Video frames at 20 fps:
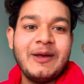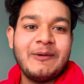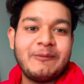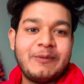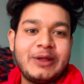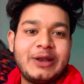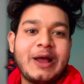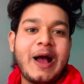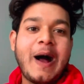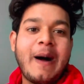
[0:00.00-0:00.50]

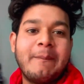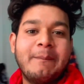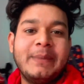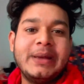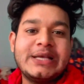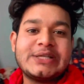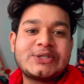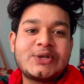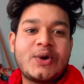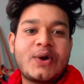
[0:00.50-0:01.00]
फिर अम्मी
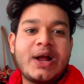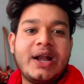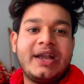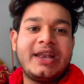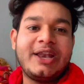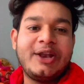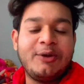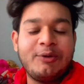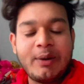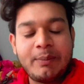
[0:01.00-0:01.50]
इसको
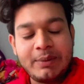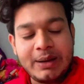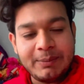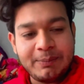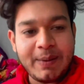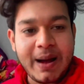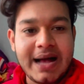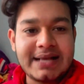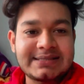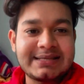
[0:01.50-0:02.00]
कंटिन्यू अपने
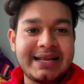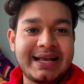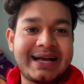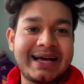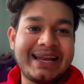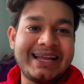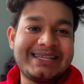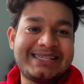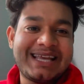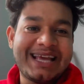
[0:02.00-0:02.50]
पास
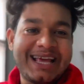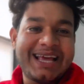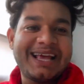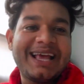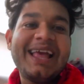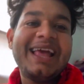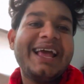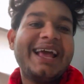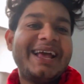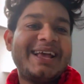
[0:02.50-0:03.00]
लेकर इसे
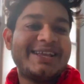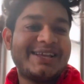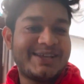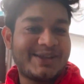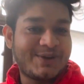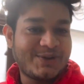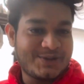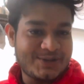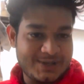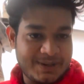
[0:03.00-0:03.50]

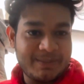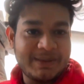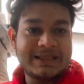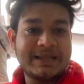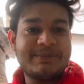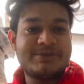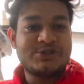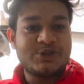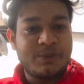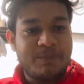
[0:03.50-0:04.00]

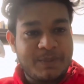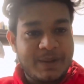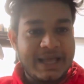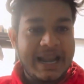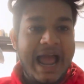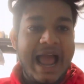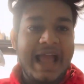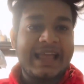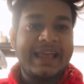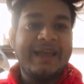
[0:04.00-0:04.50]
मतलब चुप
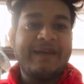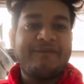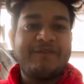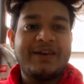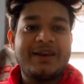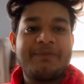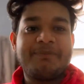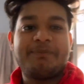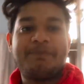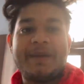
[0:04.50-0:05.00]
कराएगी फिर